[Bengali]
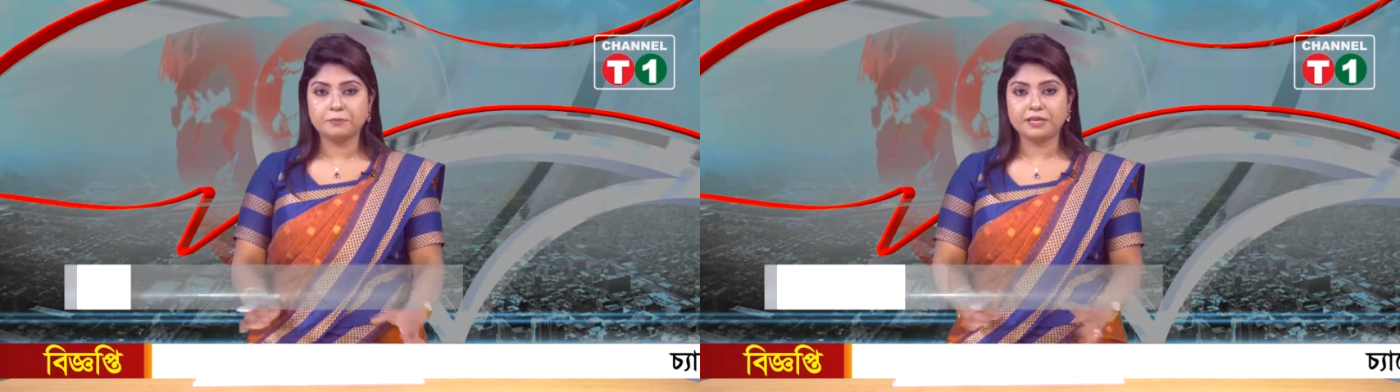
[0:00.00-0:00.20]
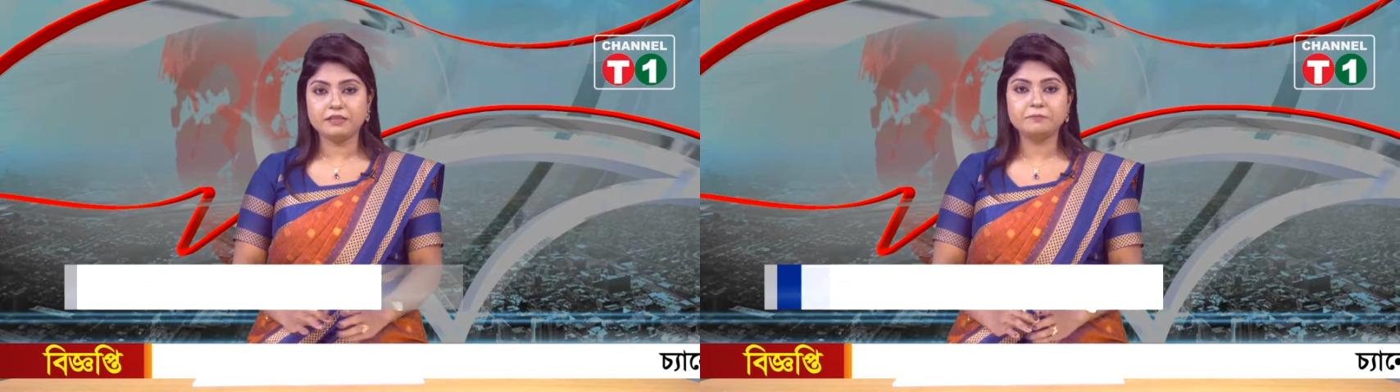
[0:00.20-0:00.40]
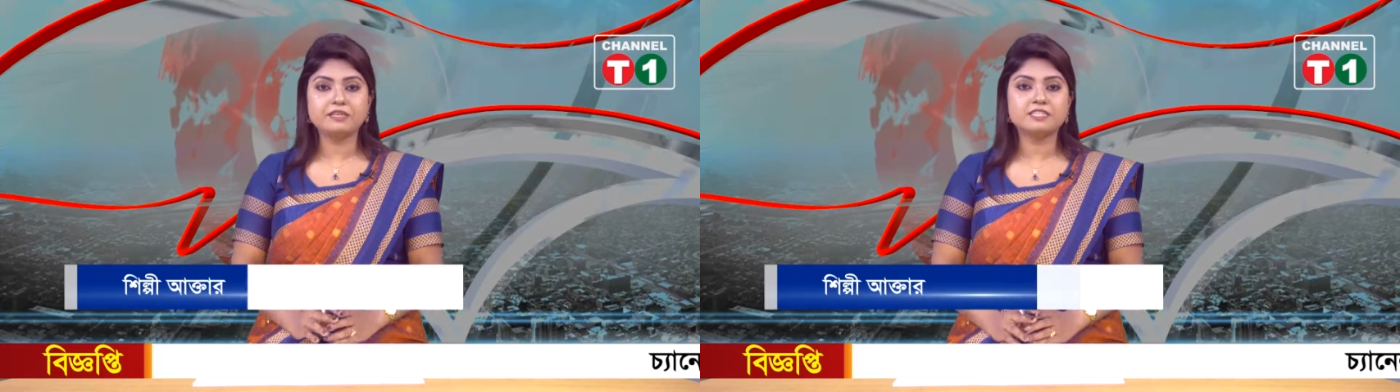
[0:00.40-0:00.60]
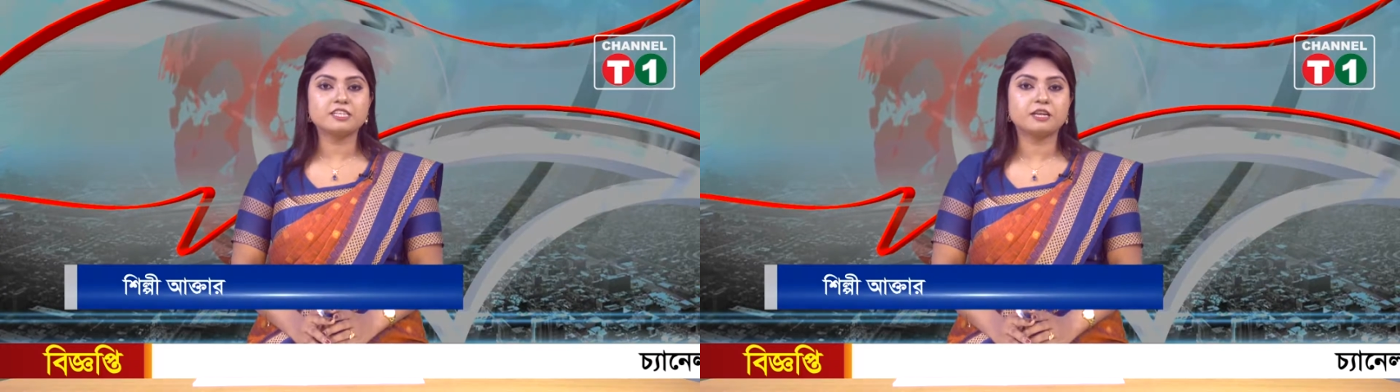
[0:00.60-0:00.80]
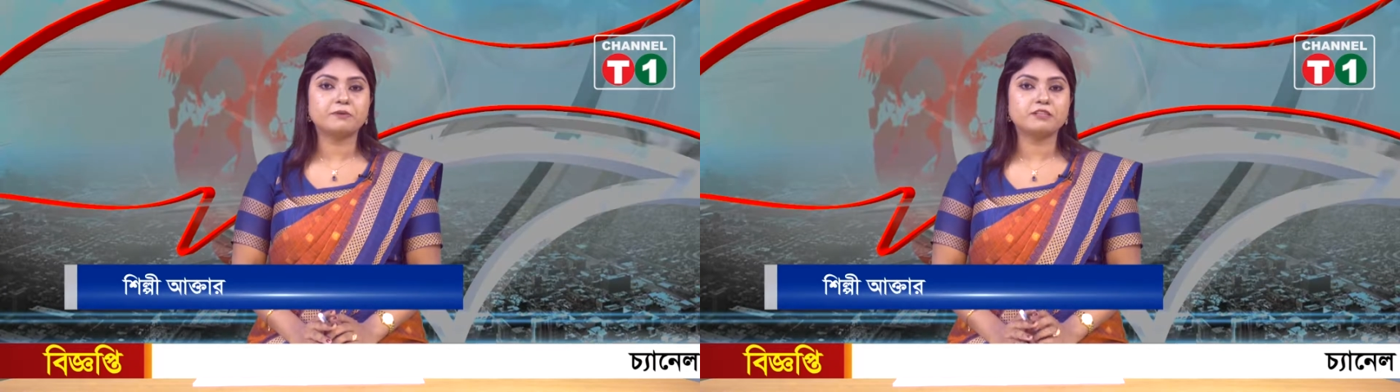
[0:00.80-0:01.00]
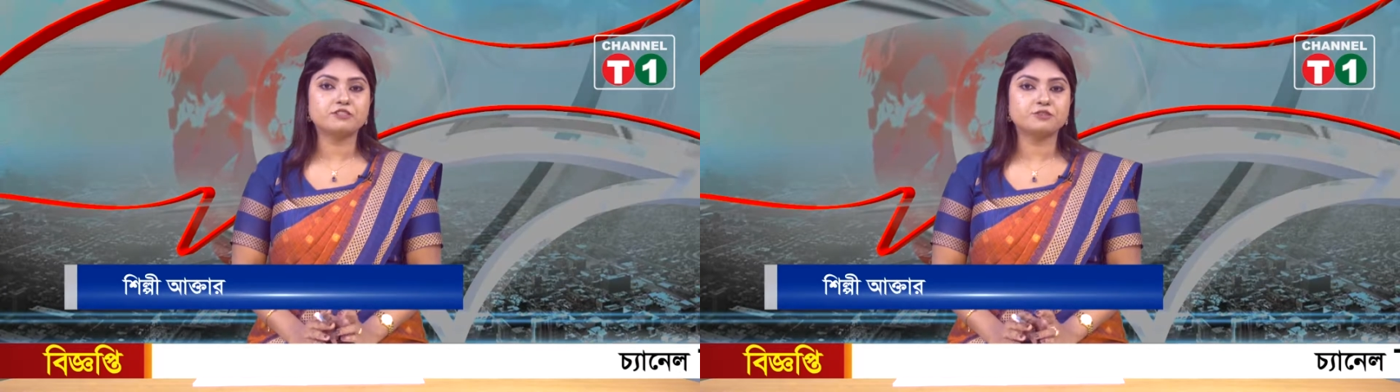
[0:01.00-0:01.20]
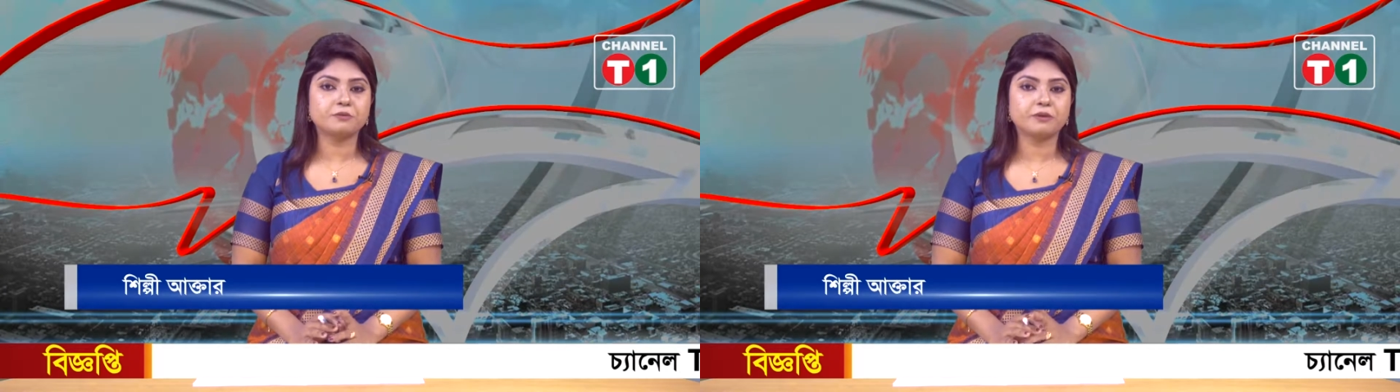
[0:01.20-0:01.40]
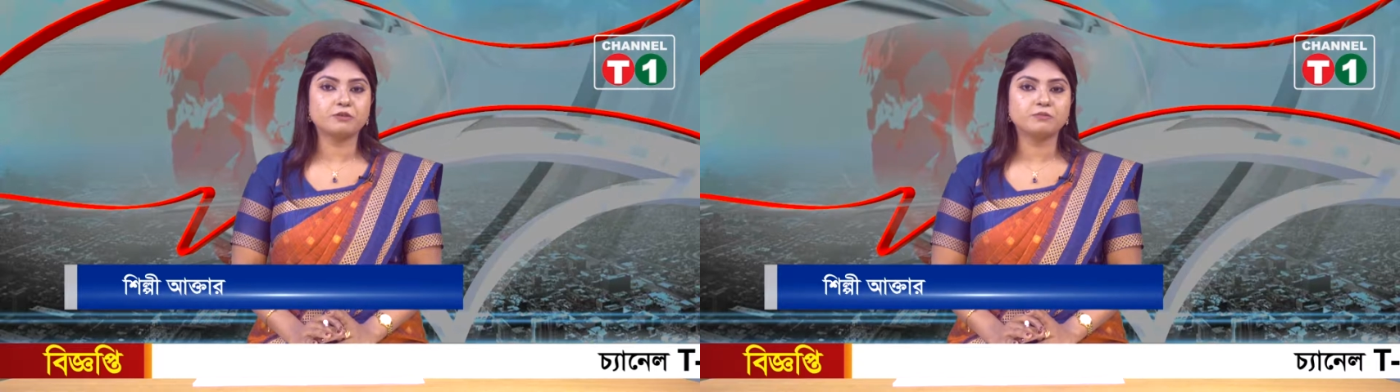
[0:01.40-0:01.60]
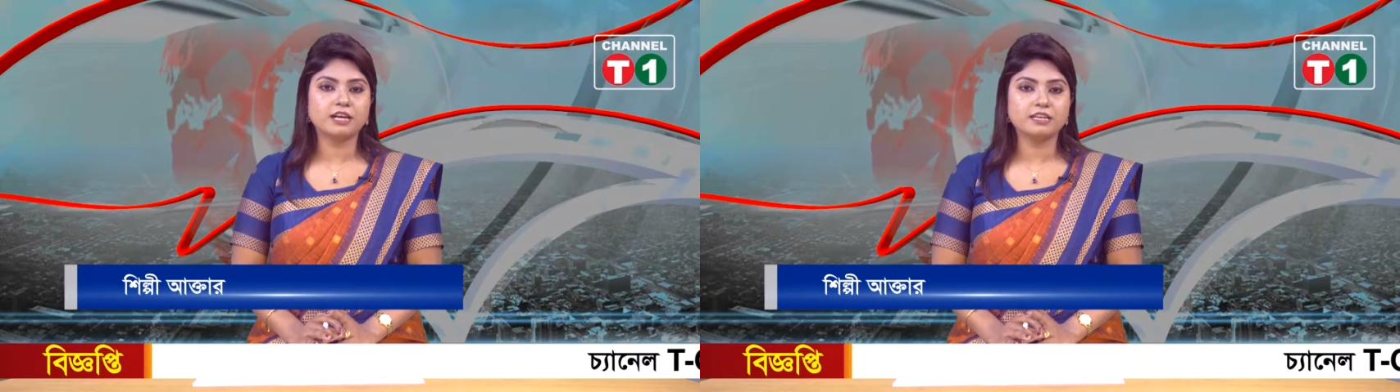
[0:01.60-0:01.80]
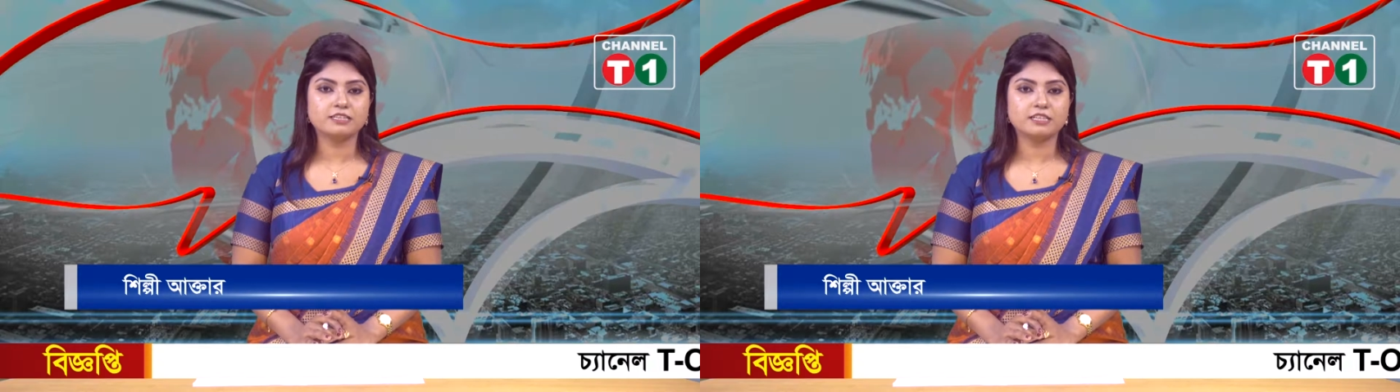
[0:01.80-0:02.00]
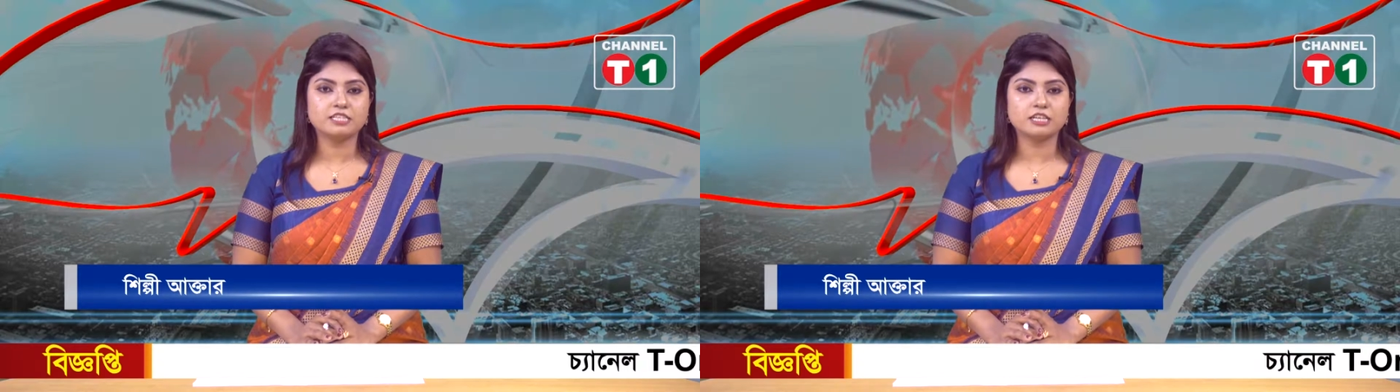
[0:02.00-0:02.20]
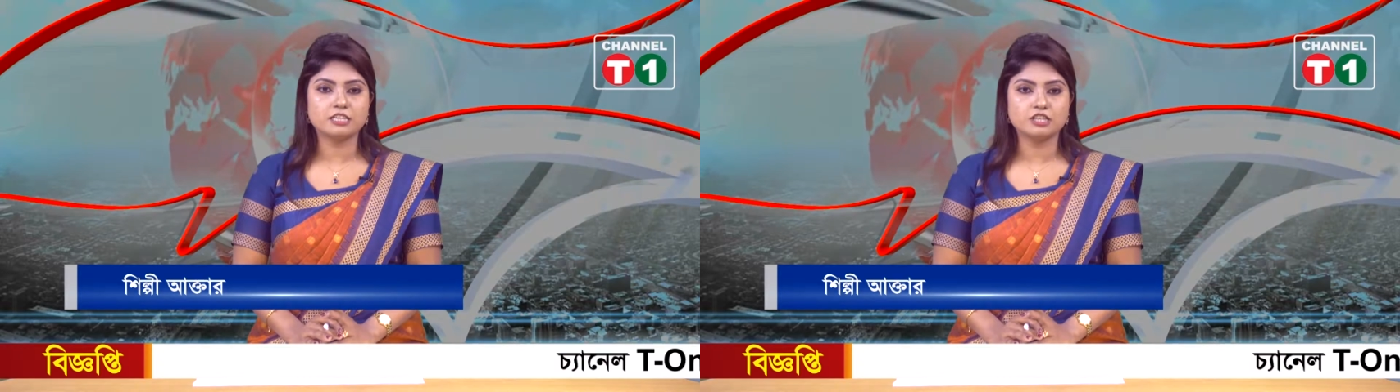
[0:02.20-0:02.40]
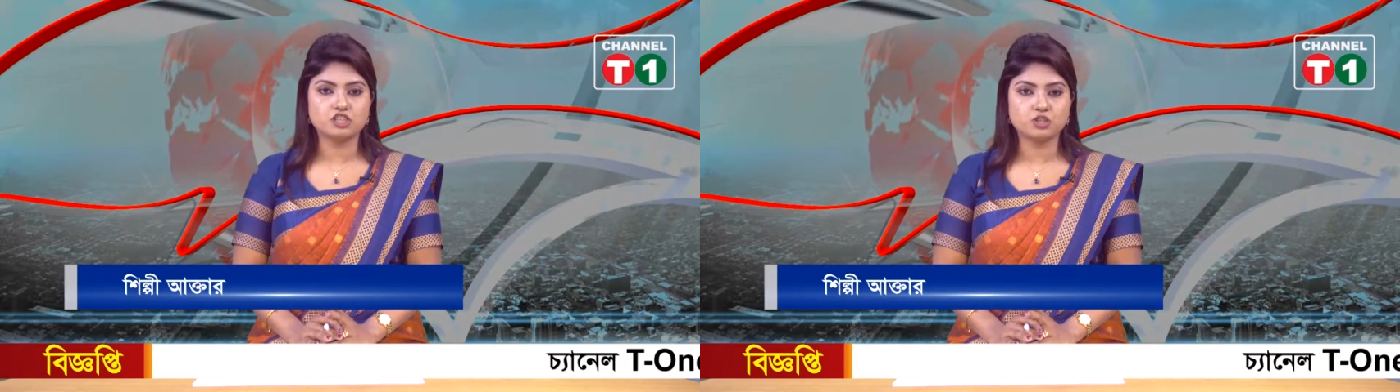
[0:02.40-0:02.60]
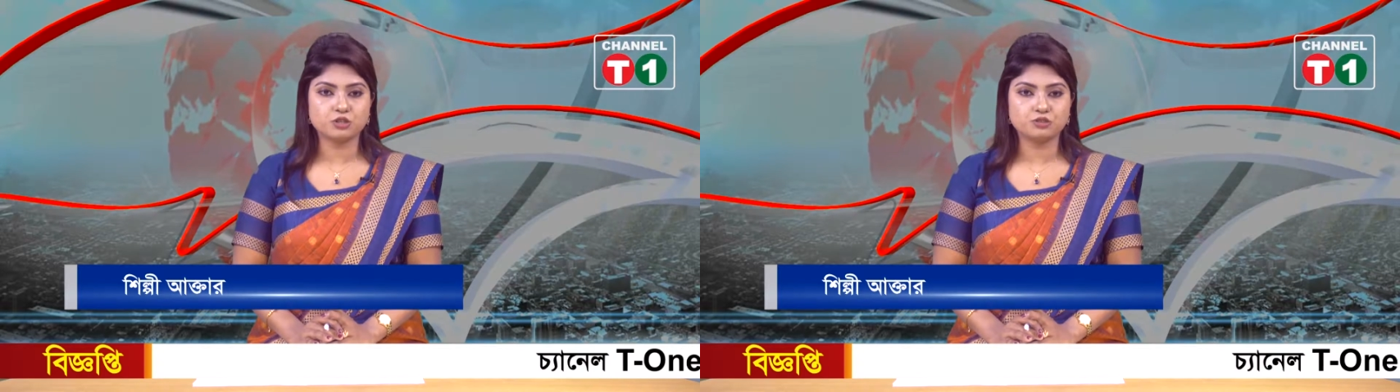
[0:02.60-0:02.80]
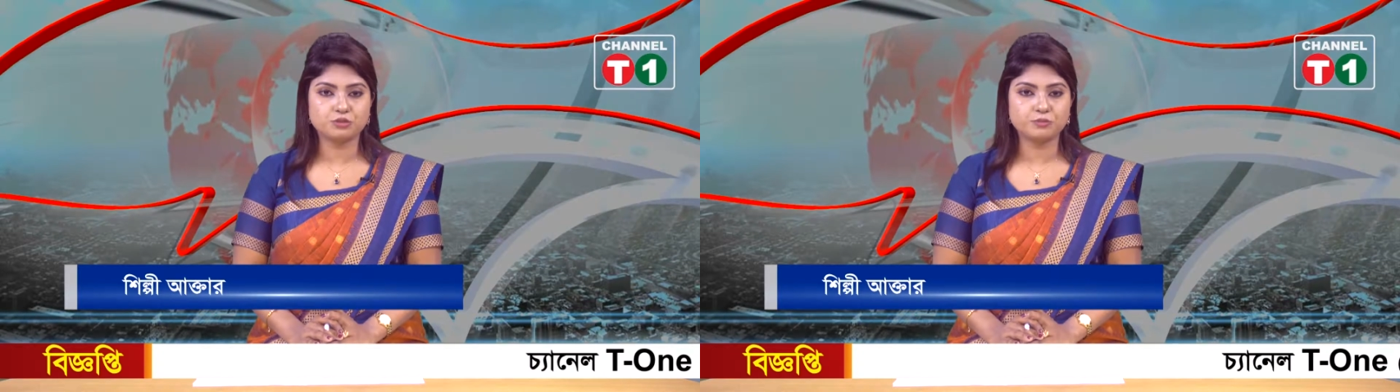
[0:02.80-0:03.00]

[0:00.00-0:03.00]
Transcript: বিএনপি চেয়ারপারসন বেগম খালেদা জিয়ার নিঃশর্ত